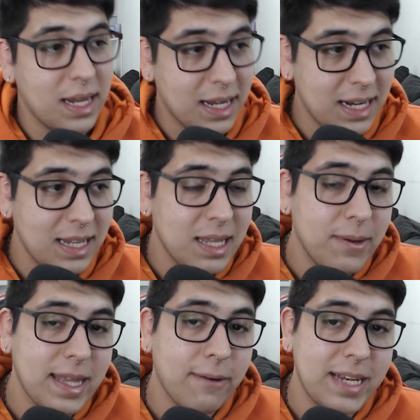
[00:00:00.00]
del canal
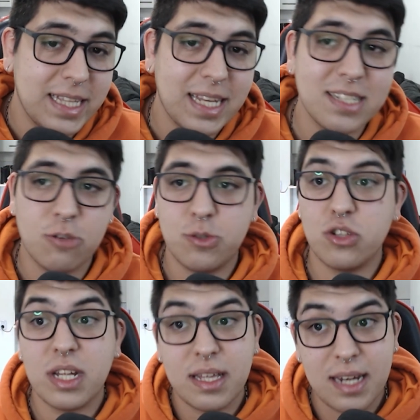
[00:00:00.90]
debe de habilitar esa
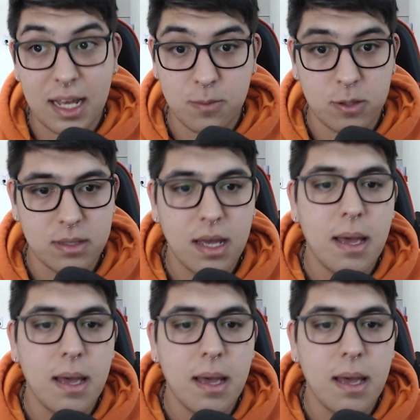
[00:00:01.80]
opción desde Nightbot.